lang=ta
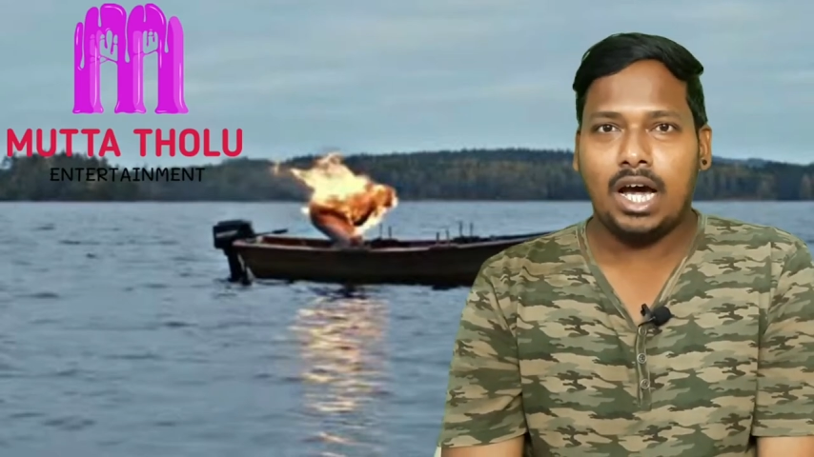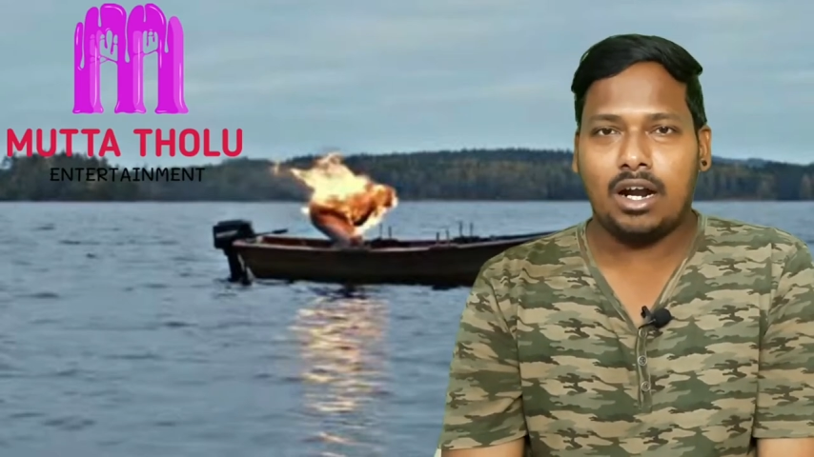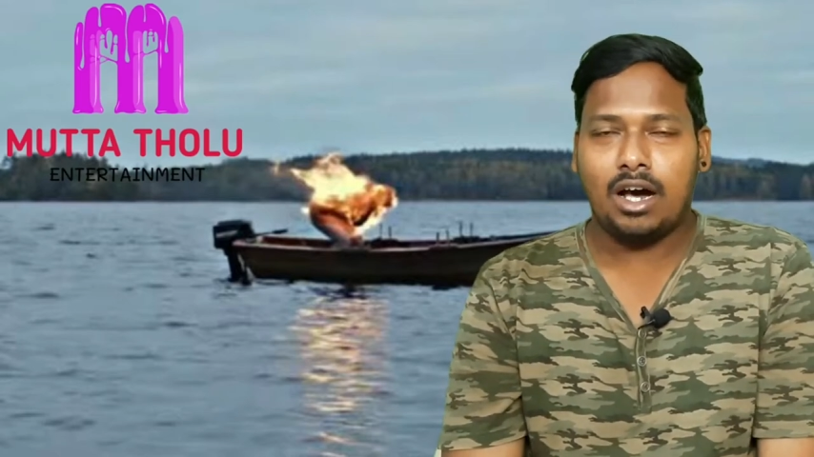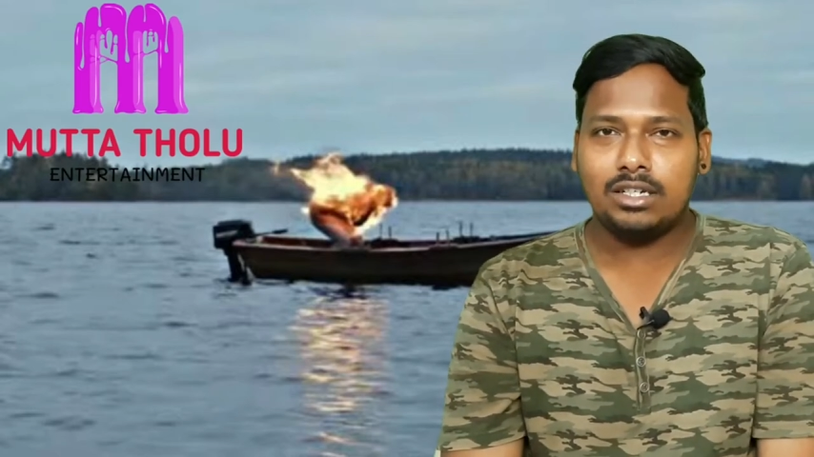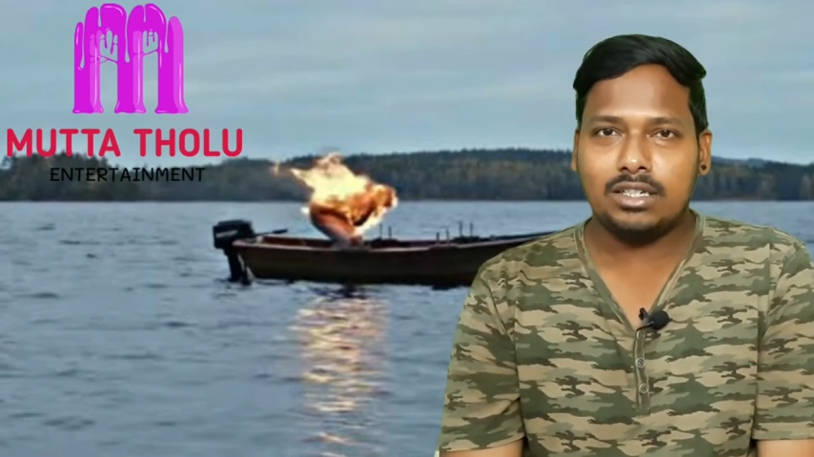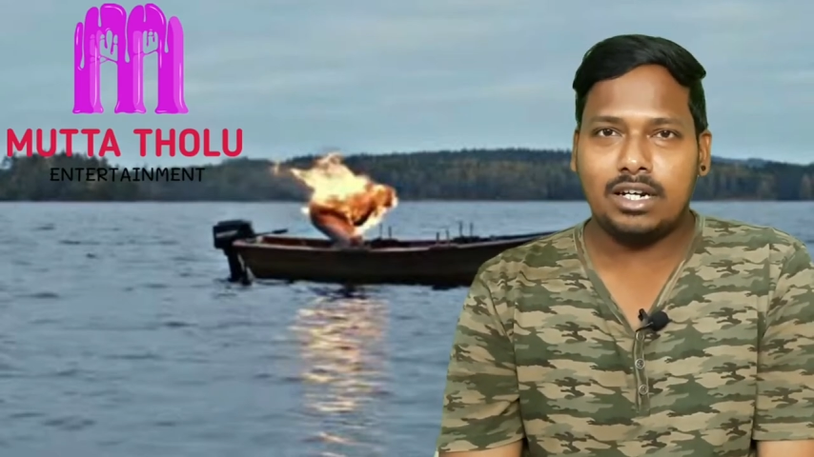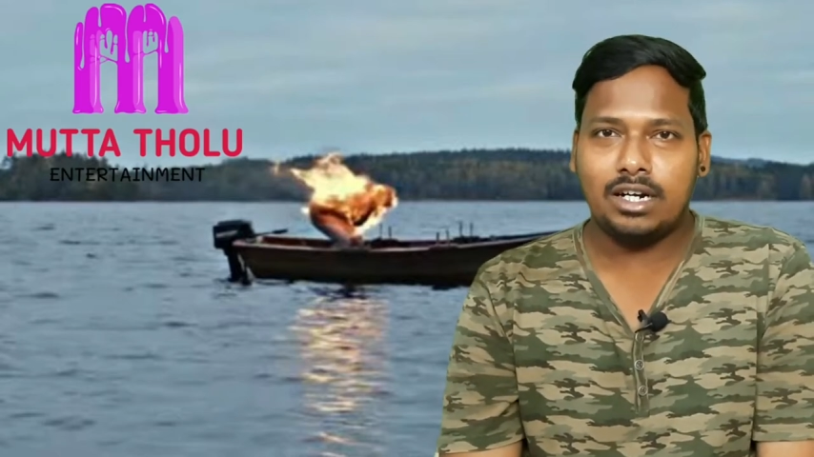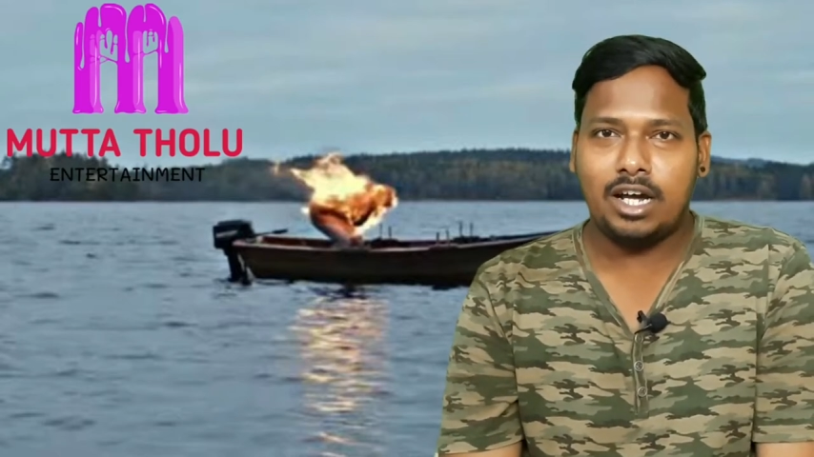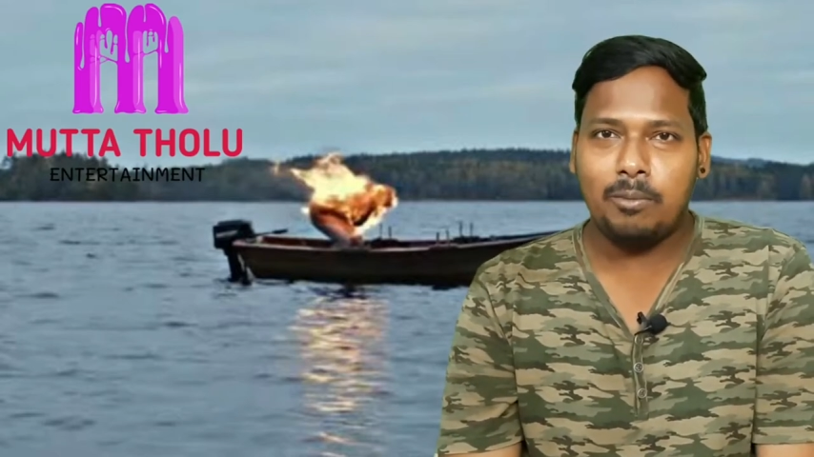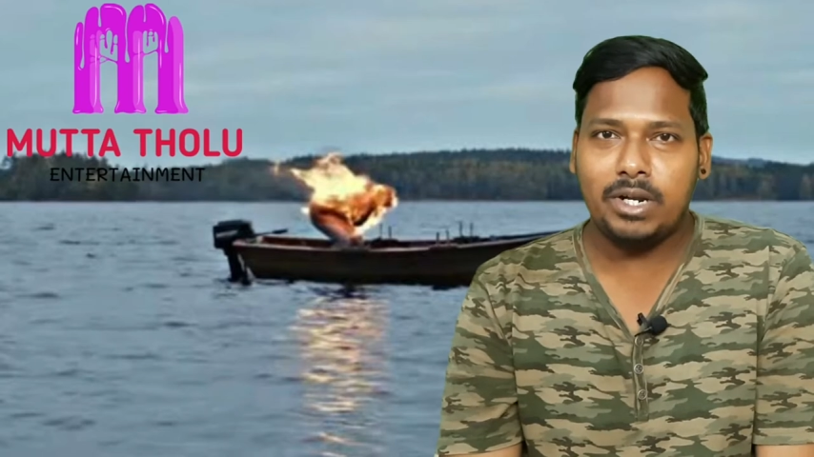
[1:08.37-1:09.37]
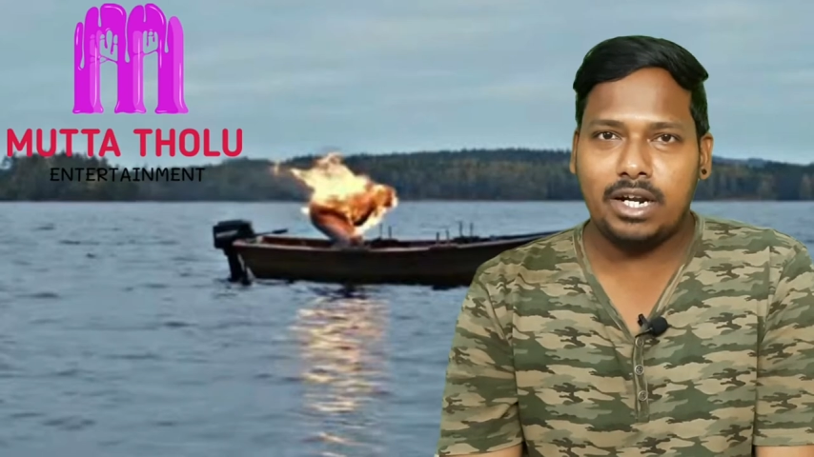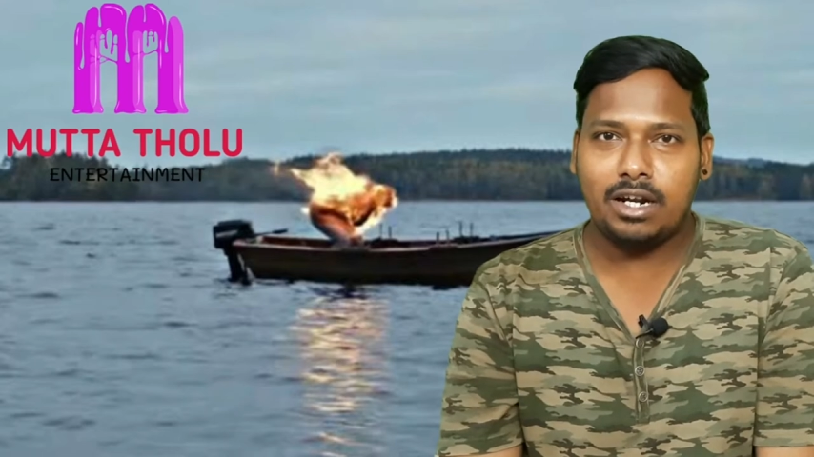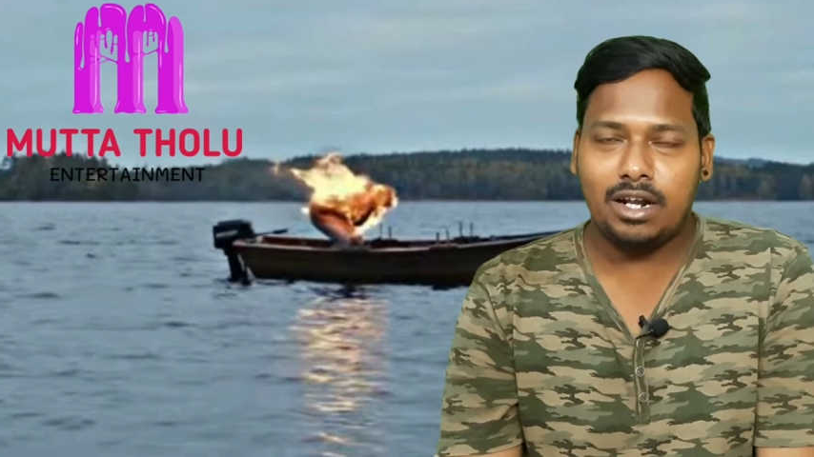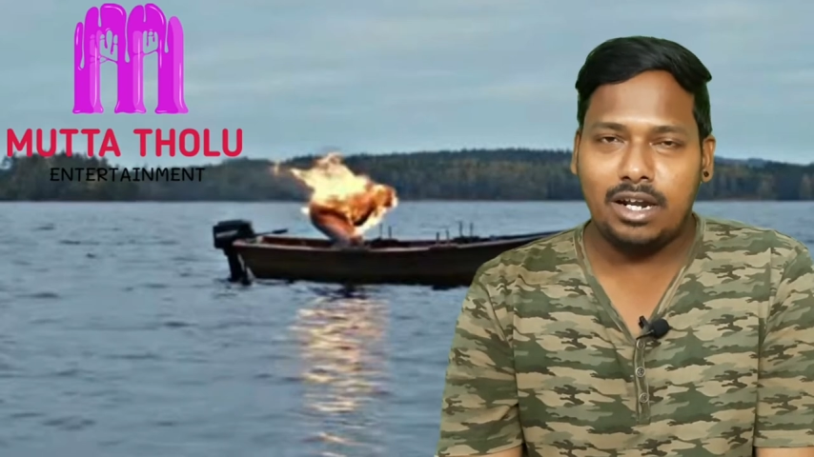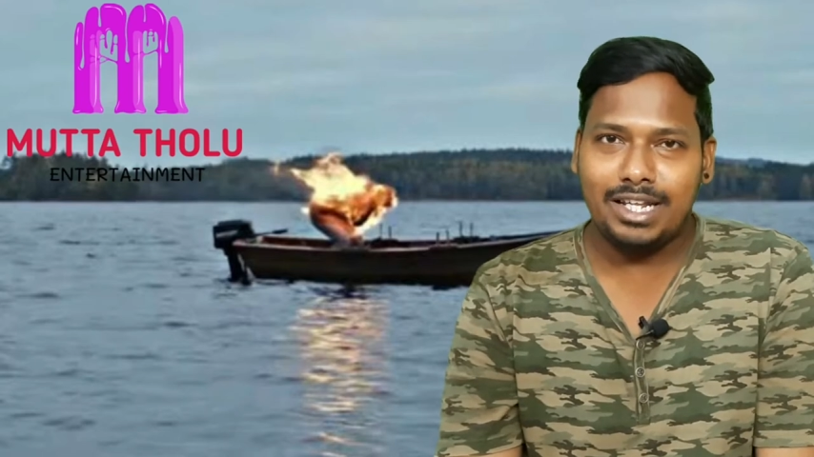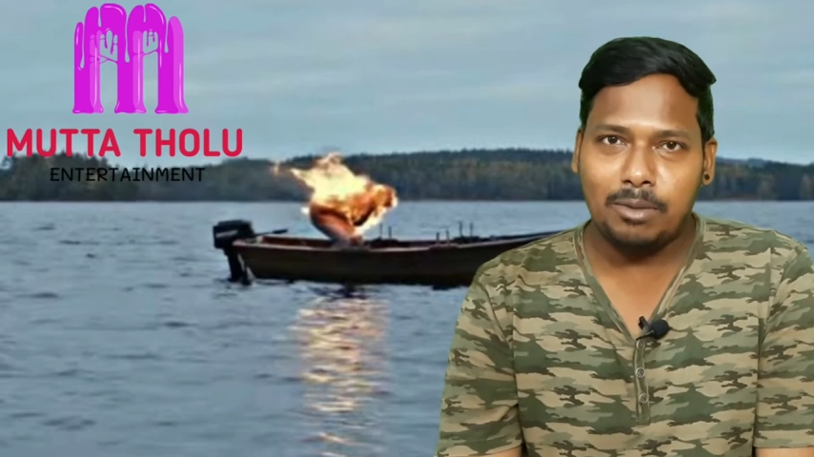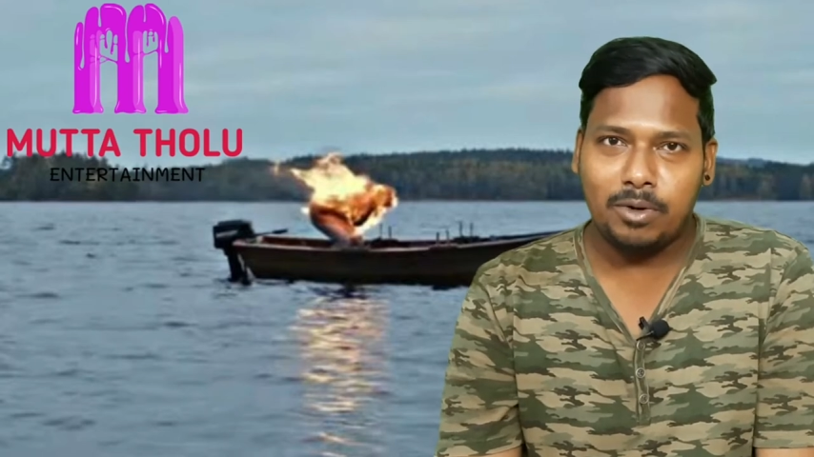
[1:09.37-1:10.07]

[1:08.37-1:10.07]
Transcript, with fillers: ஆனால் ஆஸ்கருக்கு நாமினேட் ஆனாலே இந்த